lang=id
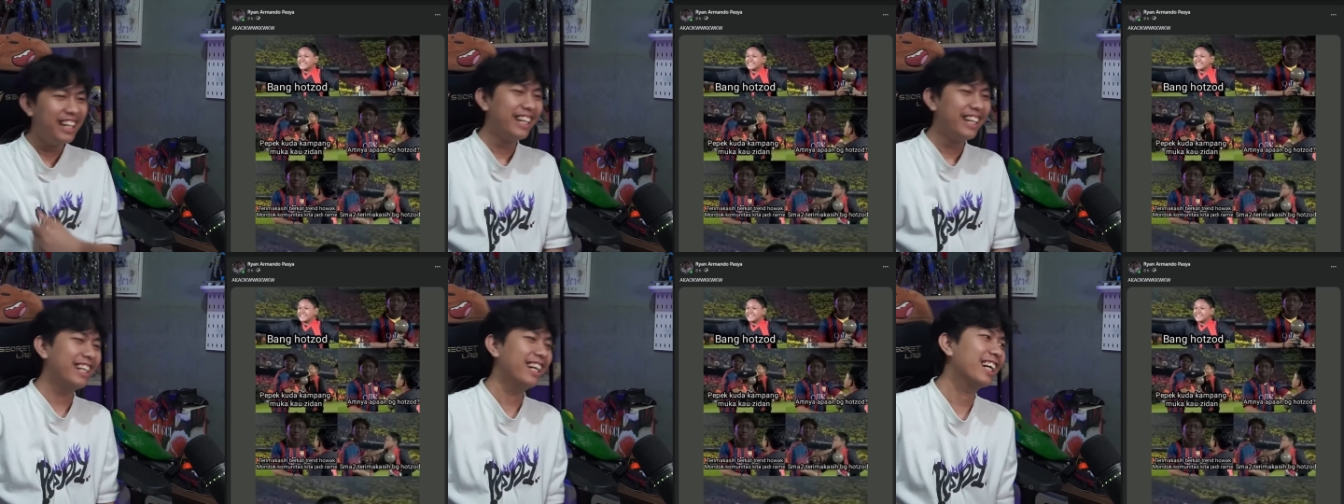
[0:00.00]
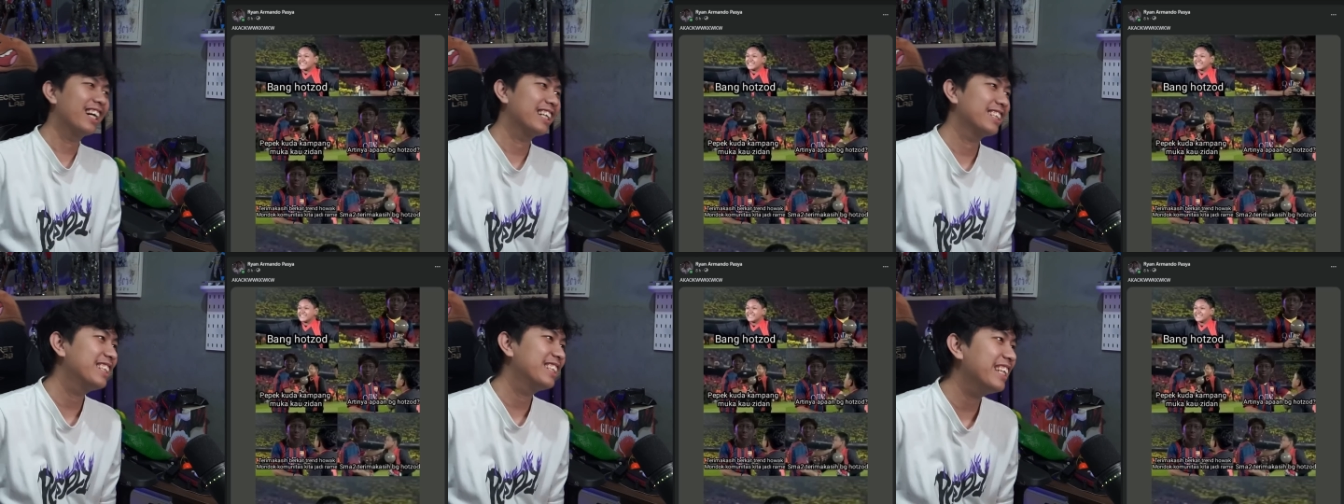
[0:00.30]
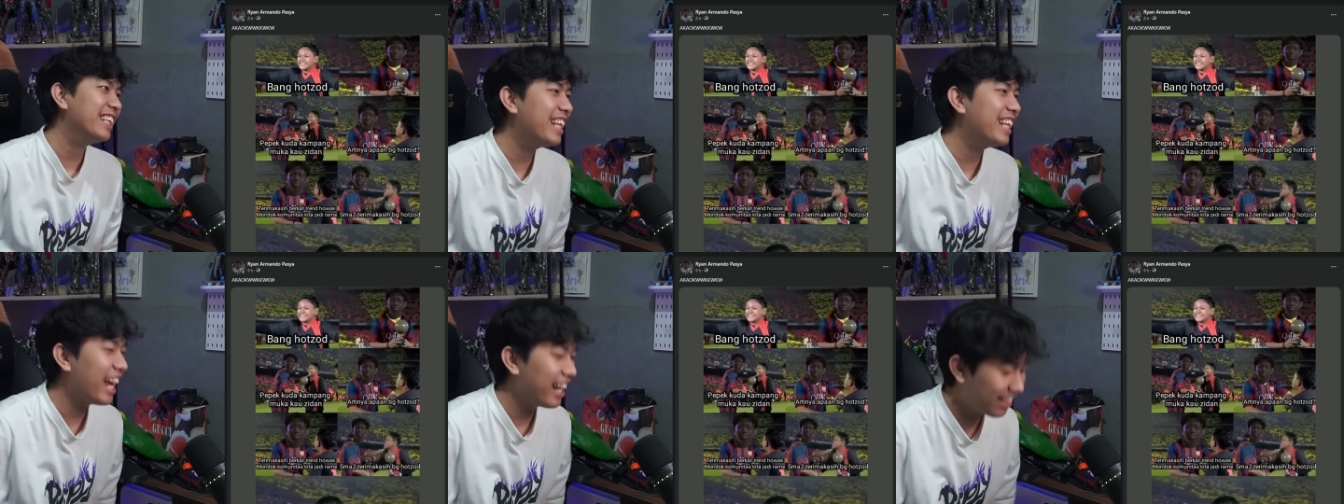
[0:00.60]
ya guys
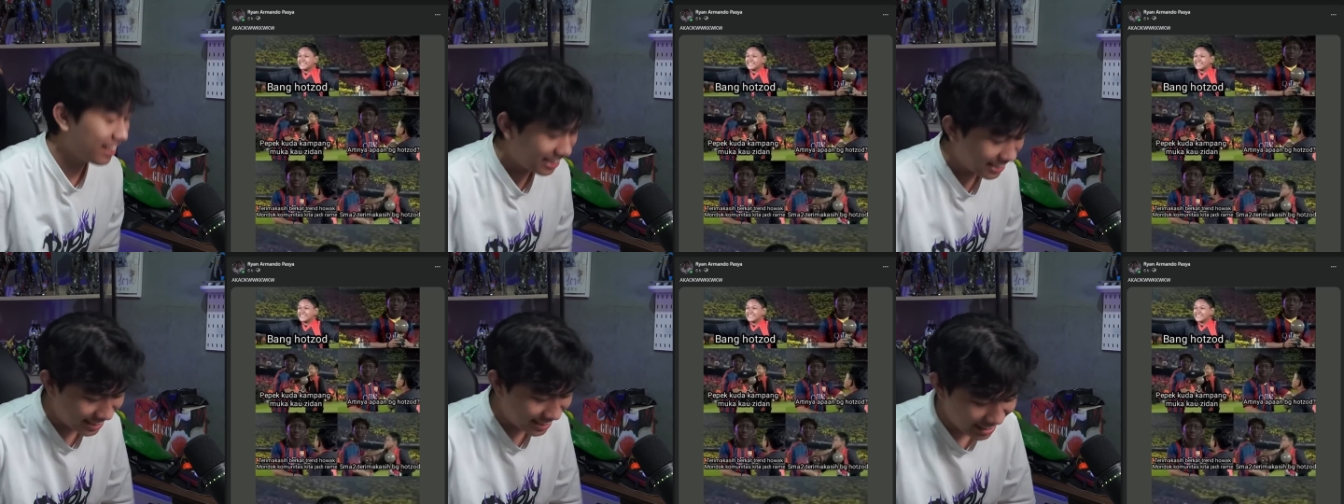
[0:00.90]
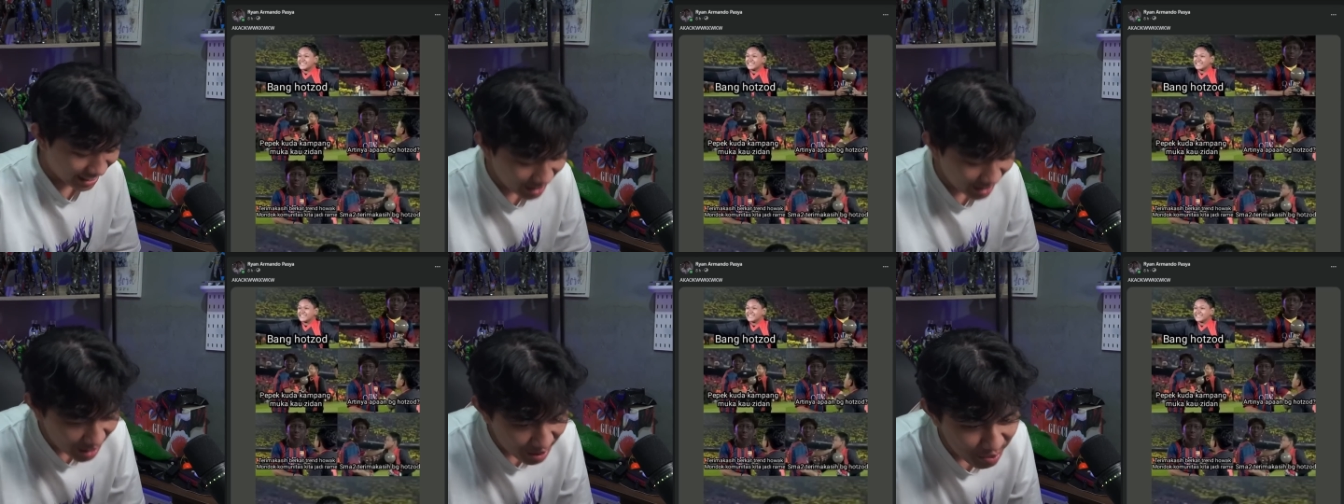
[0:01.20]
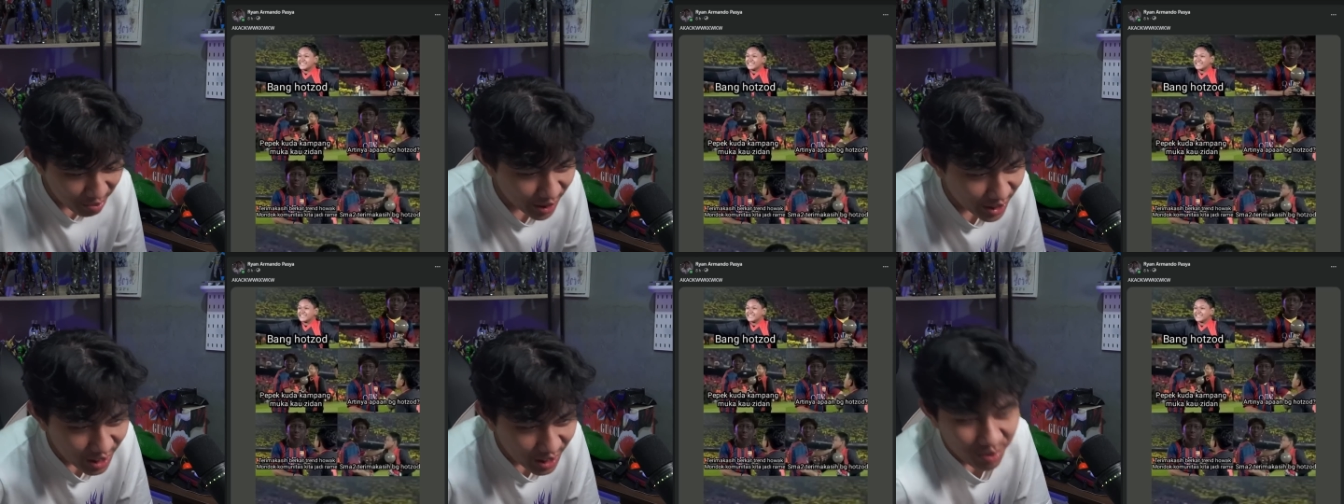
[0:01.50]
Zidane guys, ya, yang
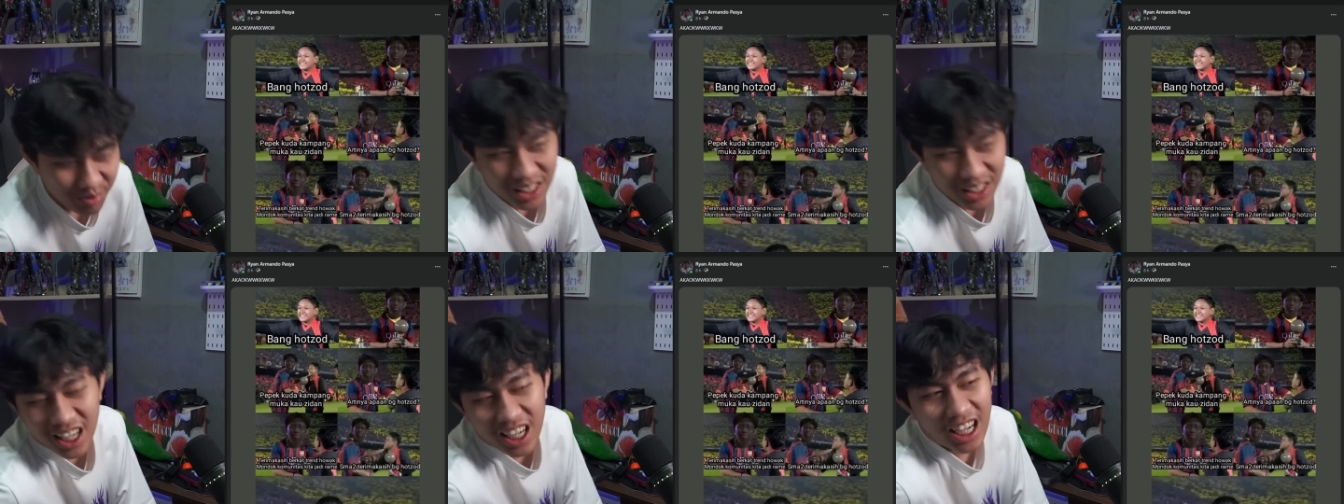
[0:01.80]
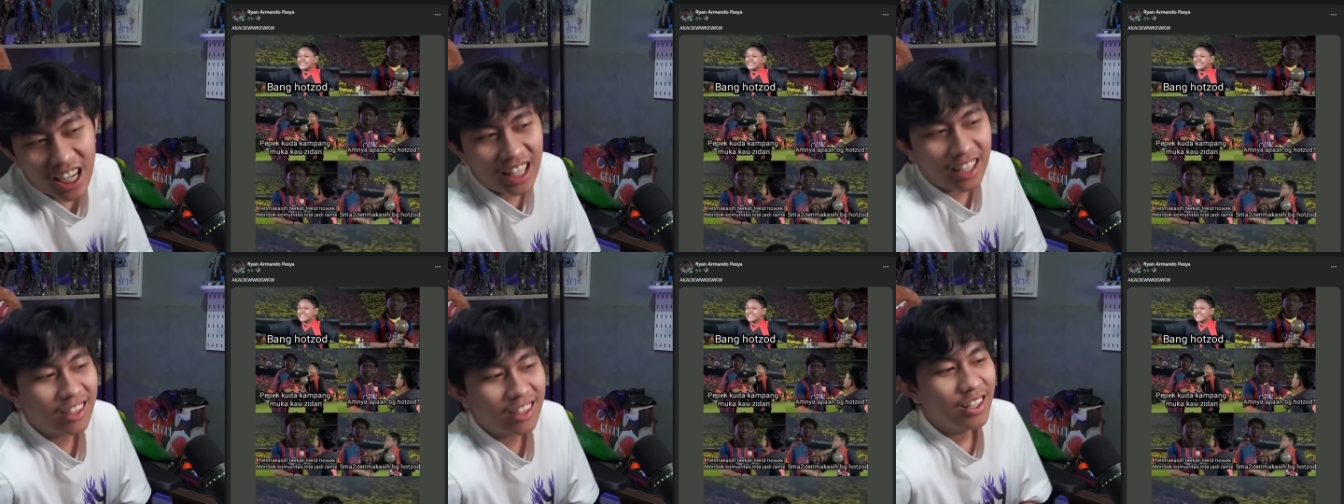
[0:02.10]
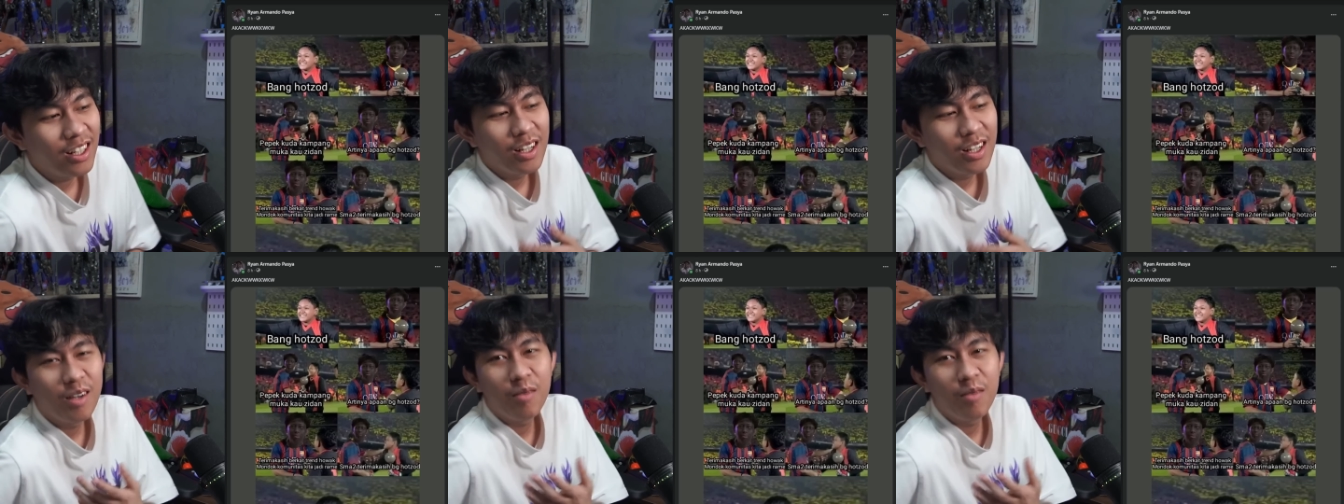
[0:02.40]
menciptakan